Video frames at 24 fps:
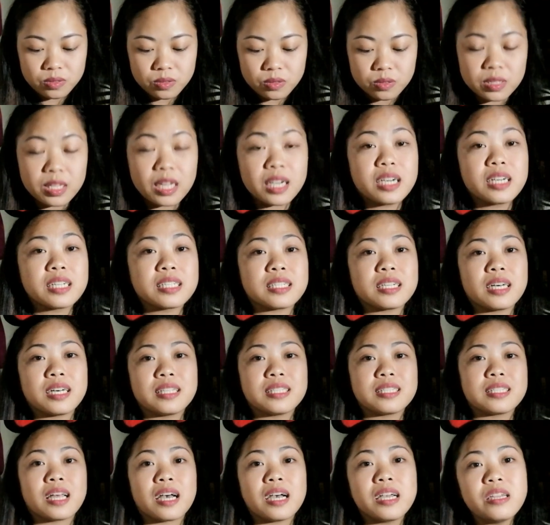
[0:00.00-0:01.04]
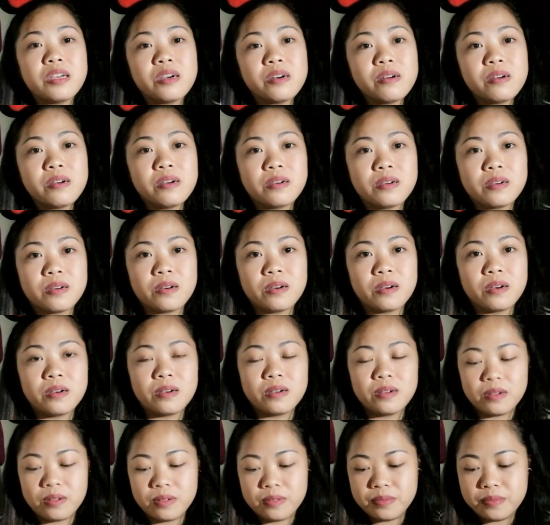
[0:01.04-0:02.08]
Kung taga saan tayo.
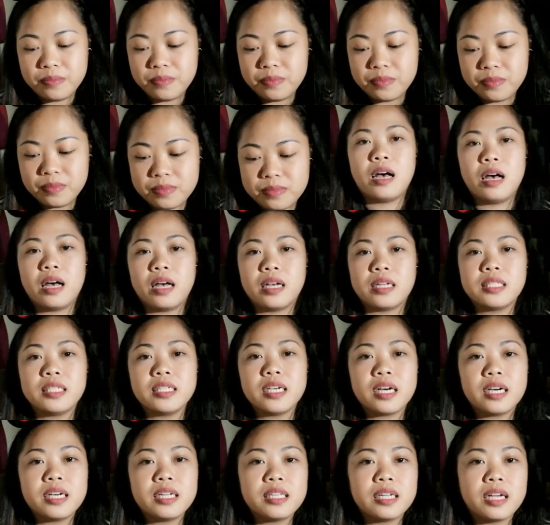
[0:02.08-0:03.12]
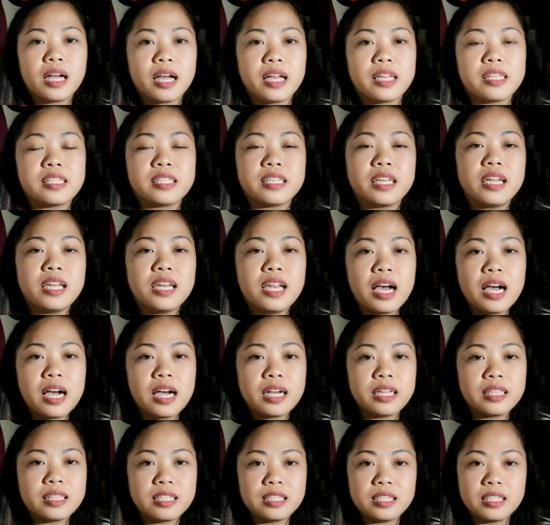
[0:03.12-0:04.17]
At saka guys,
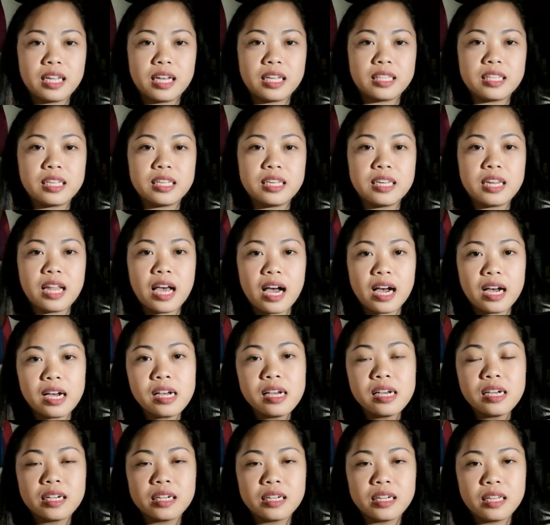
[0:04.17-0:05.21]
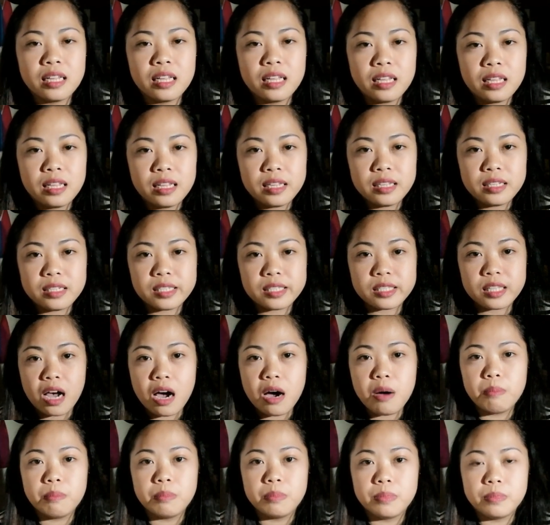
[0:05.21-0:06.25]
kailangan din natin ng
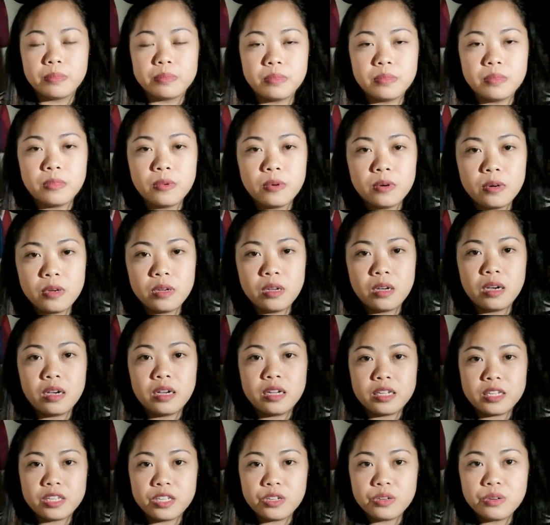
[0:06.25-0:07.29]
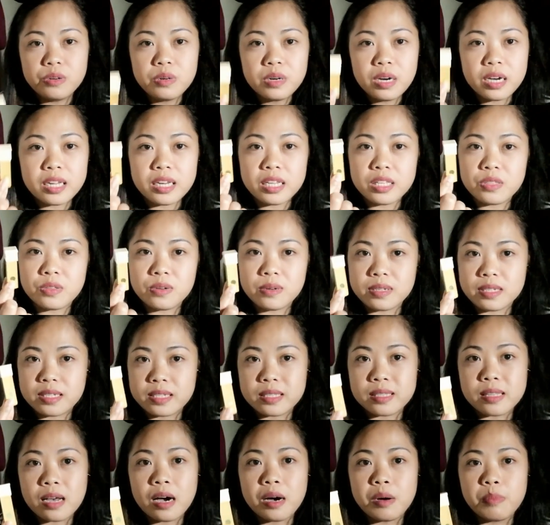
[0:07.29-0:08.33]
stamp. Yung ganitong
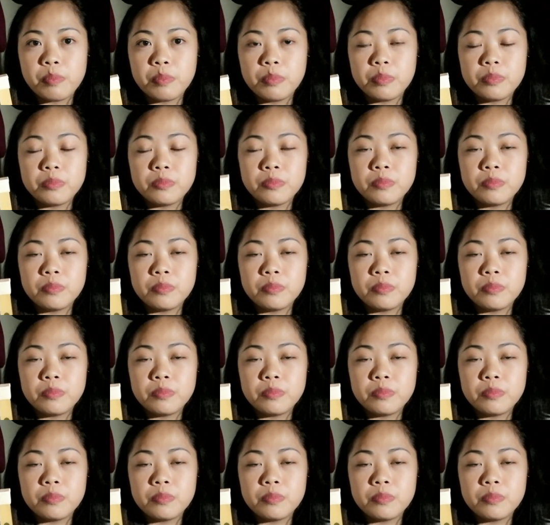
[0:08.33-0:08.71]
stamp.